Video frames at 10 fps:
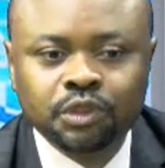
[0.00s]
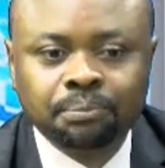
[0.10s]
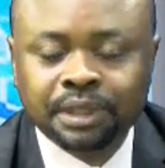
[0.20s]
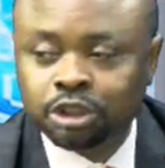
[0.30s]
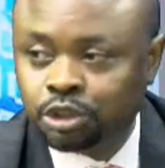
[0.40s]

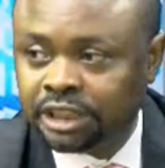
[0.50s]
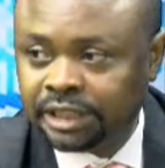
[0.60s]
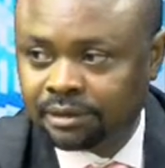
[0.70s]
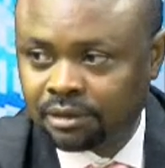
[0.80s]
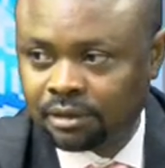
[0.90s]

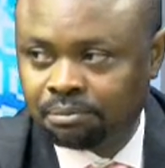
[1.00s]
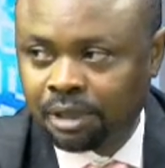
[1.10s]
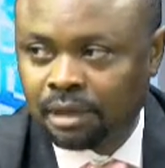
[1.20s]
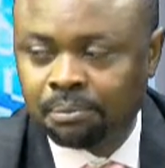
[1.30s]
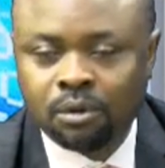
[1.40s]
préjugés par
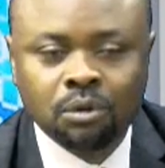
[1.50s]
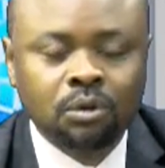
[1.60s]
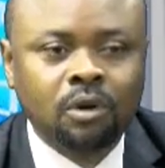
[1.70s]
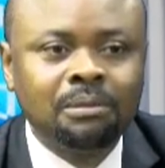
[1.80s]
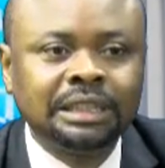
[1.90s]
rapport au
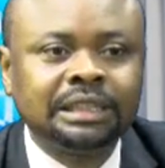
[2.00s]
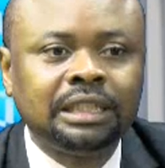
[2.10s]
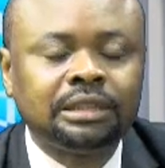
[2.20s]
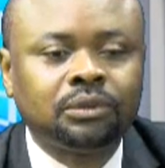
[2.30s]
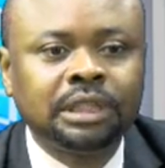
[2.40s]
commerce
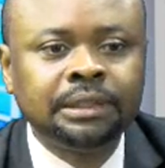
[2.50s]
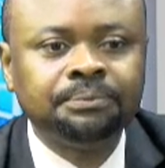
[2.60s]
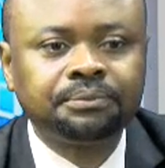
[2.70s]
électronique